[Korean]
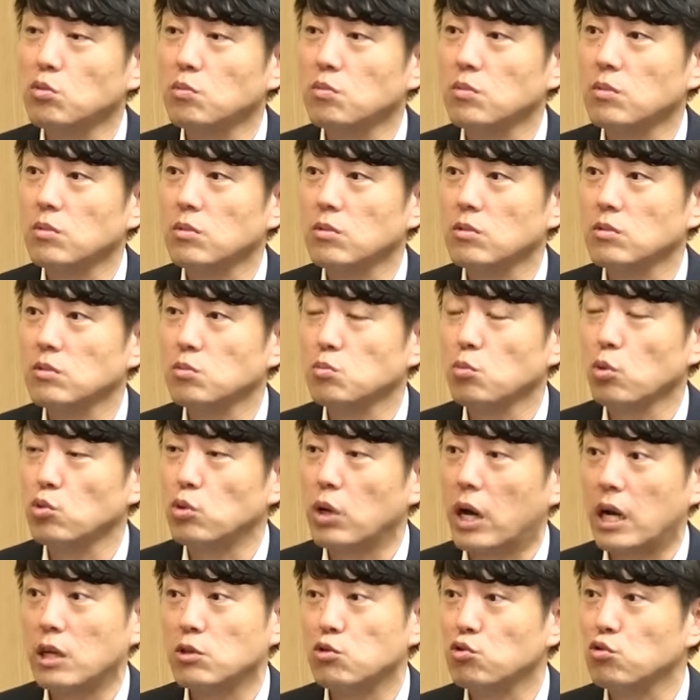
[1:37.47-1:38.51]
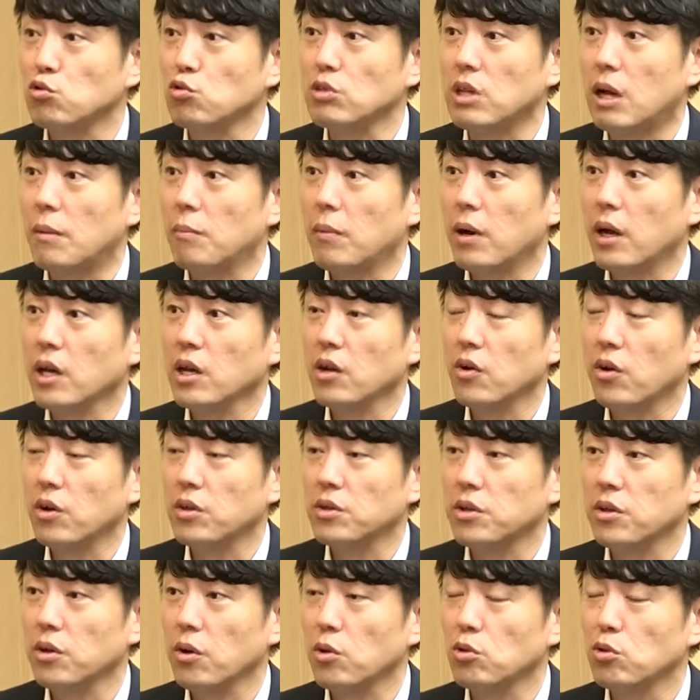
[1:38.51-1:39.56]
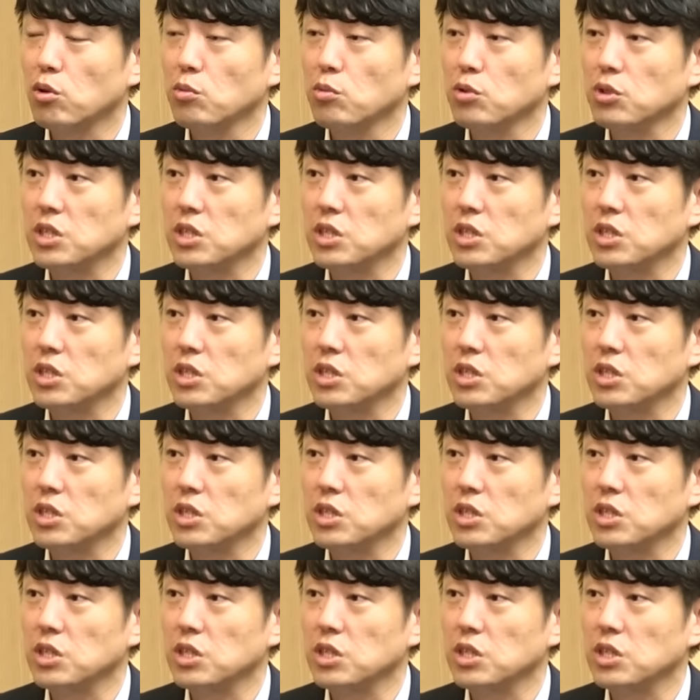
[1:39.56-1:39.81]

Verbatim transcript: 좀 뭐 약간 중구난방인 것 같아요. 어떤